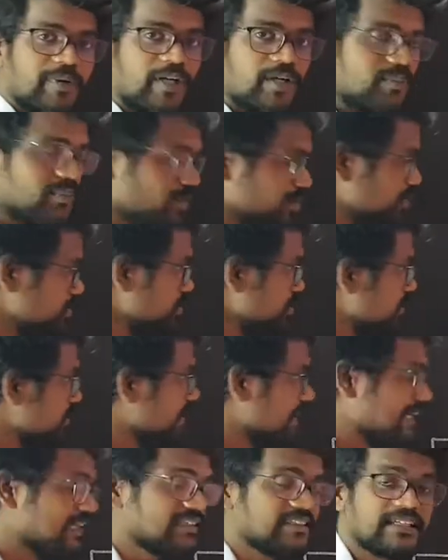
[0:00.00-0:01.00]
பண்ணும்போது
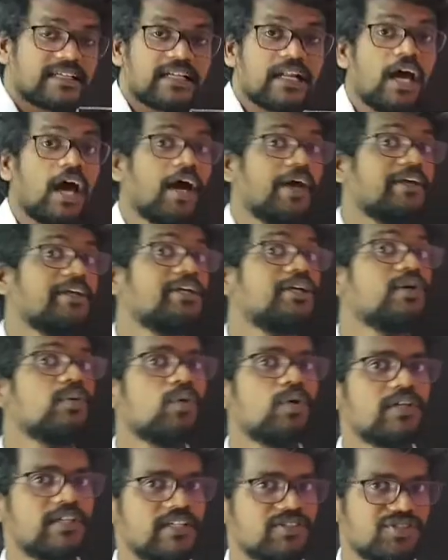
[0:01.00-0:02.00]
கலெக்டரில் ஹை
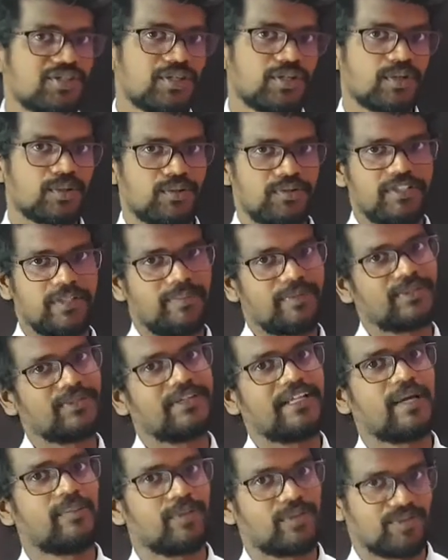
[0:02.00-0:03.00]
வோல்டேஜ் இருக்கணும் இதை மட்டும்
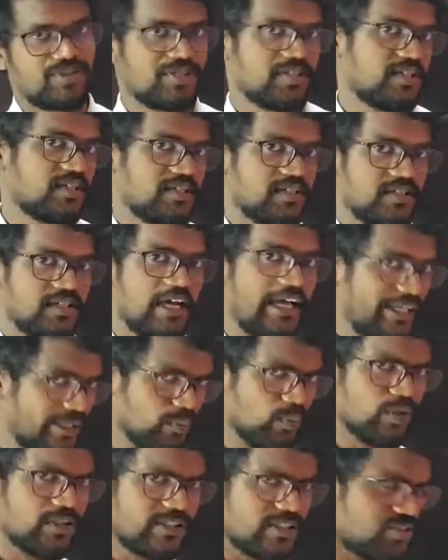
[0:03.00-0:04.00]
ஞாபகம் வச்சுக்கோங்க ஹை
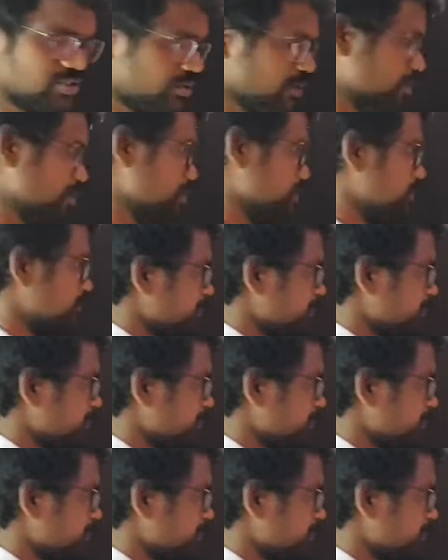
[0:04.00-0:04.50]
வோல்டேஜ் இருக்கணும்